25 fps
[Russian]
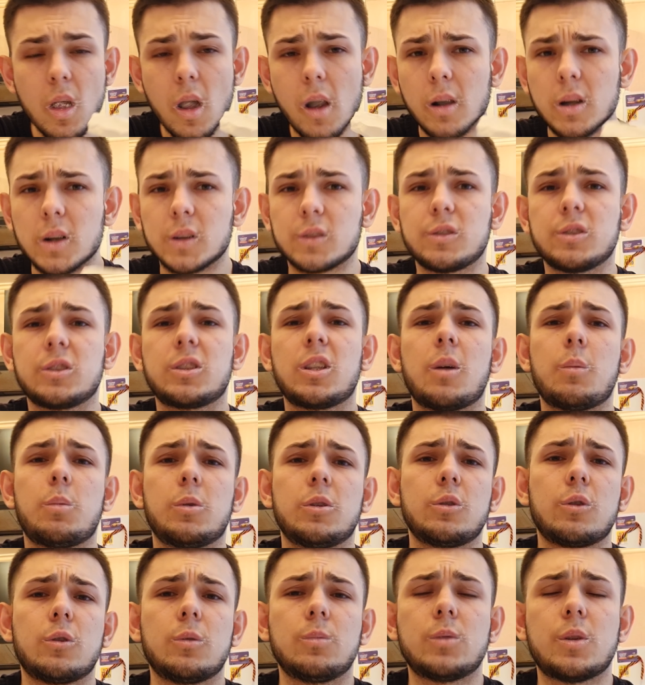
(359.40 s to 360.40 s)
Как всегда,
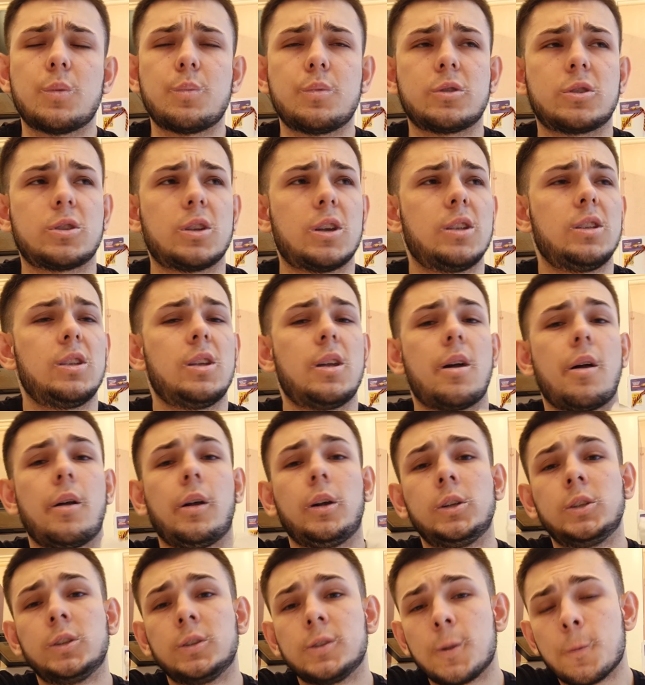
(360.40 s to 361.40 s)
подробное описание
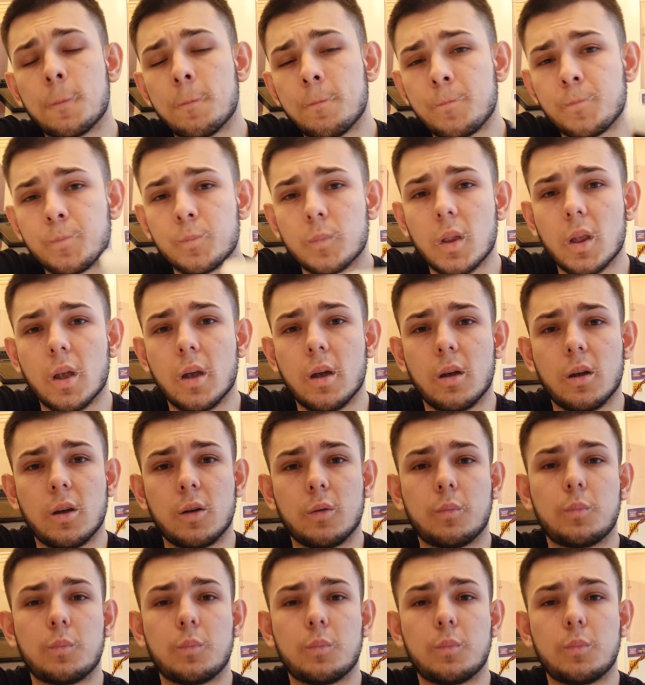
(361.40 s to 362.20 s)
э,